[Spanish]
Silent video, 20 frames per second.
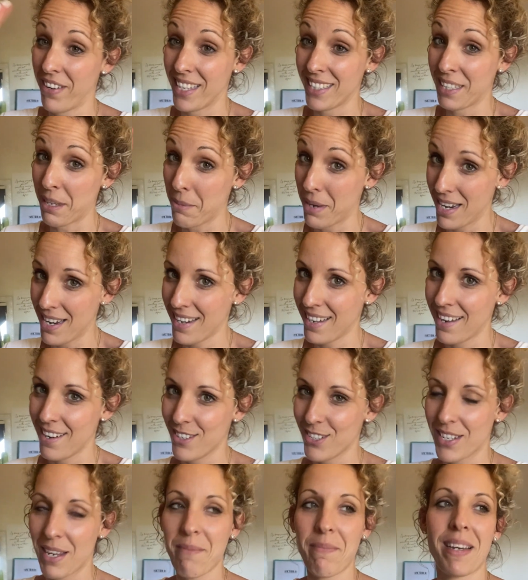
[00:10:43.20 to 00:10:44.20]
te, vale que
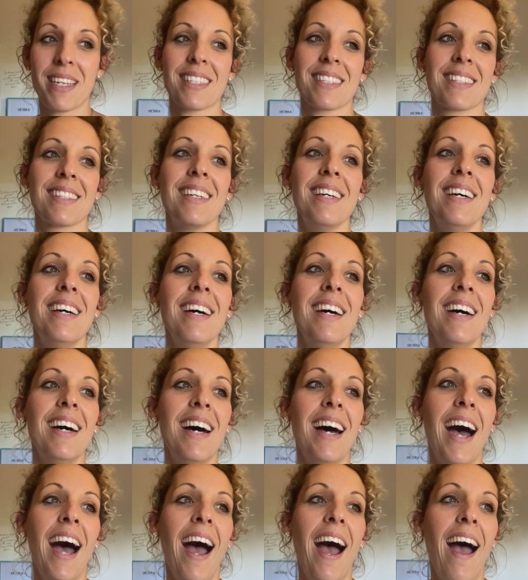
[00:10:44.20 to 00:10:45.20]
lo sepas.
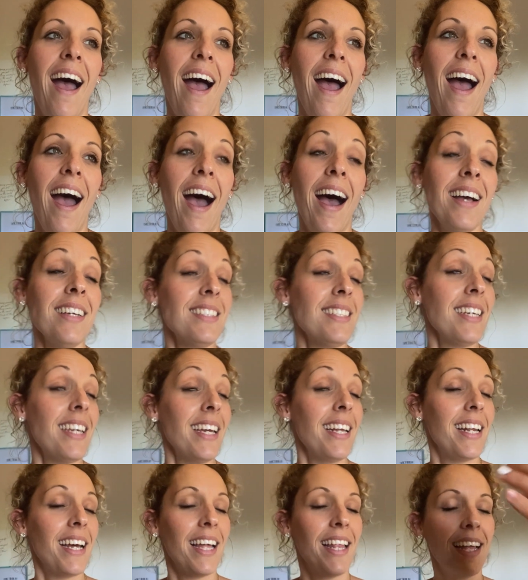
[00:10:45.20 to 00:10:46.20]
Así
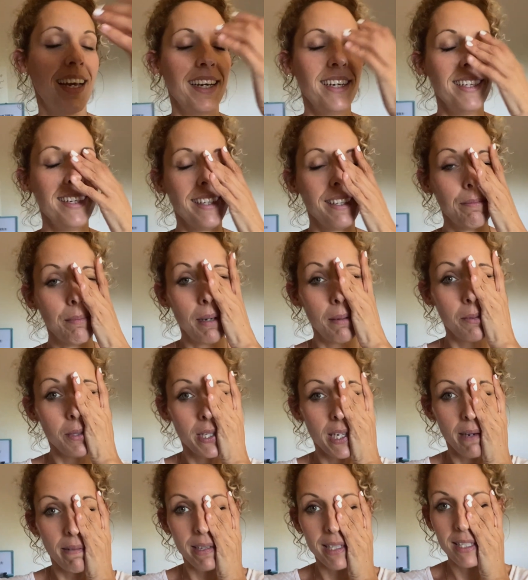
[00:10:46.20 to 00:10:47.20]
que nada,
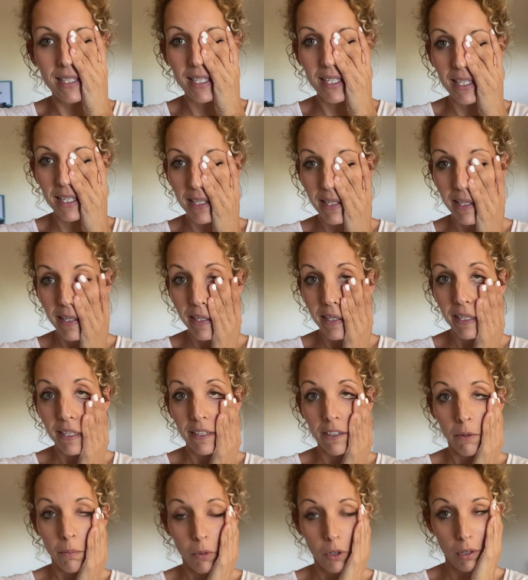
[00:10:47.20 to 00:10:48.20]
vamos a ver si
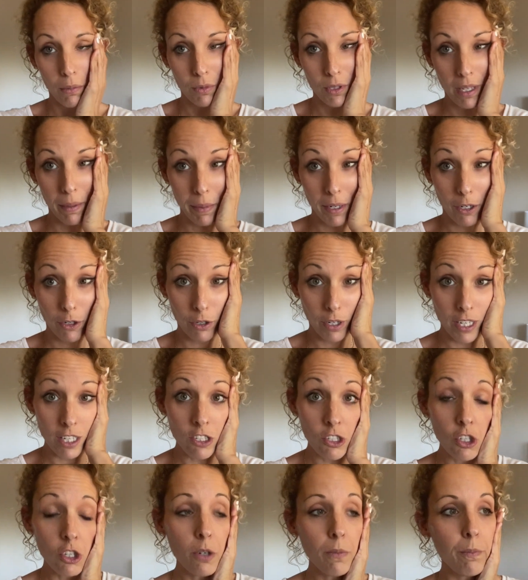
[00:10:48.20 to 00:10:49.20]
nos ponemos también con
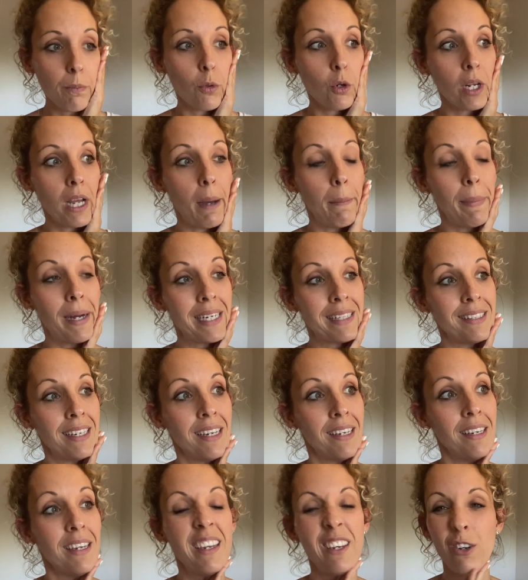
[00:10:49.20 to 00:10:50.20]
eso, porque aparte
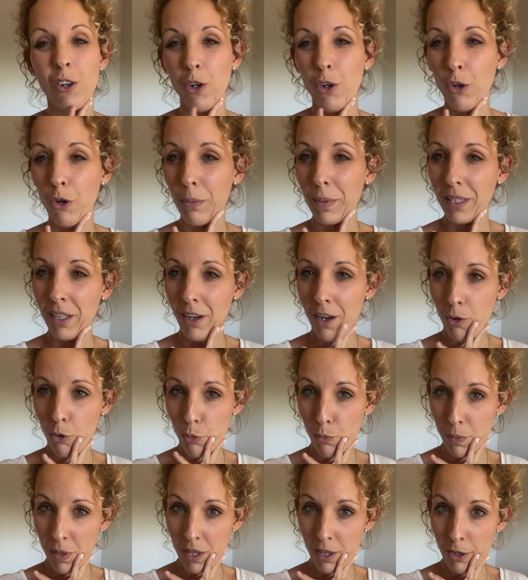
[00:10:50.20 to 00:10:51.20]
aquí, creo que lo comentado en
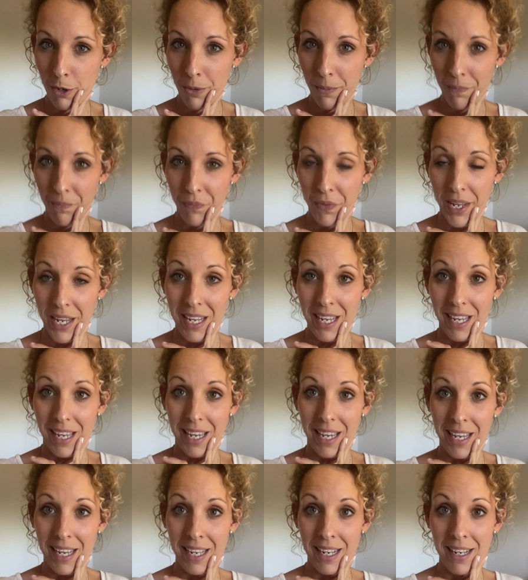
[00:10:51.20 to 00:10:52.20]
algún vídeo,
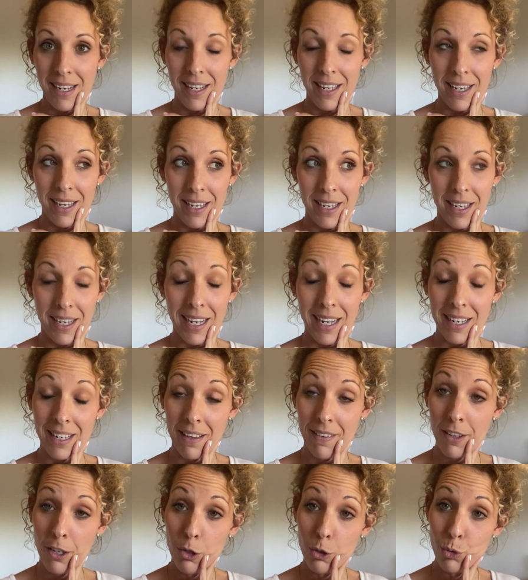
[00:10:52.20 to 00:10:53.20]
el eh,
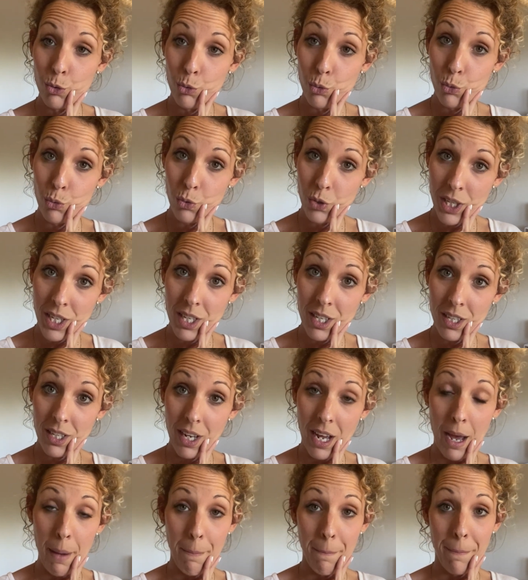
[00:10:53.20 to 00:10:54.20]
carnet de conducir,
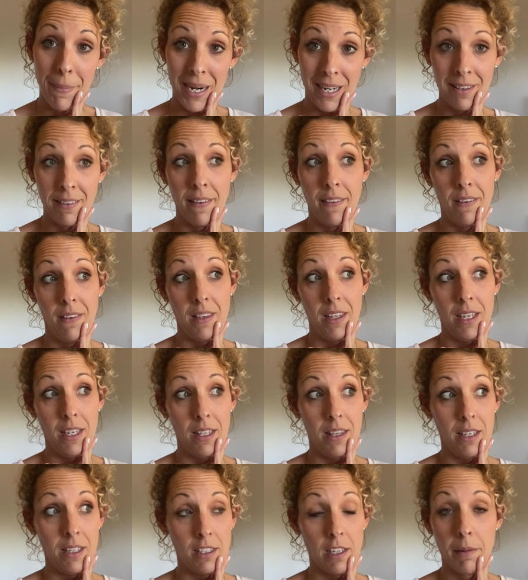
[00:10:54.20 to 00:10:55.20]
aparte
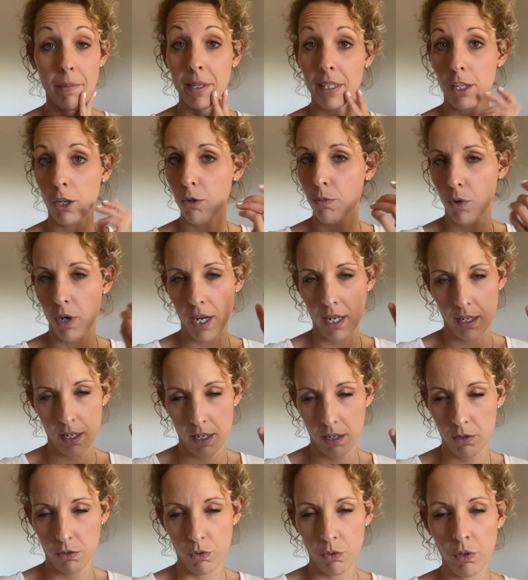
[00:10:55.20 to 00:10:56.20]
de, servirte como carnet
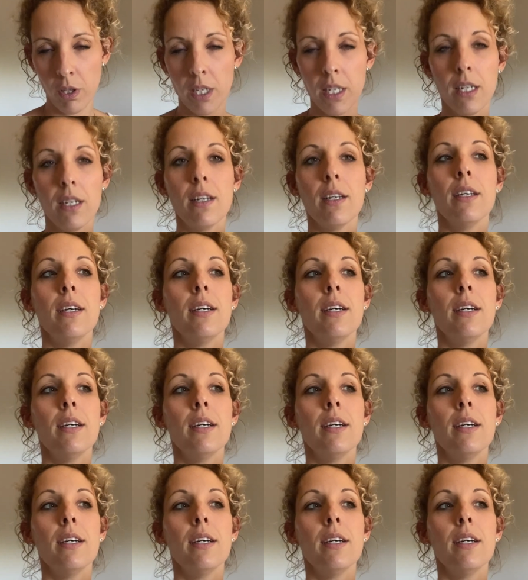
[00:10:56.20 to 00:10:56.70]
de conducir,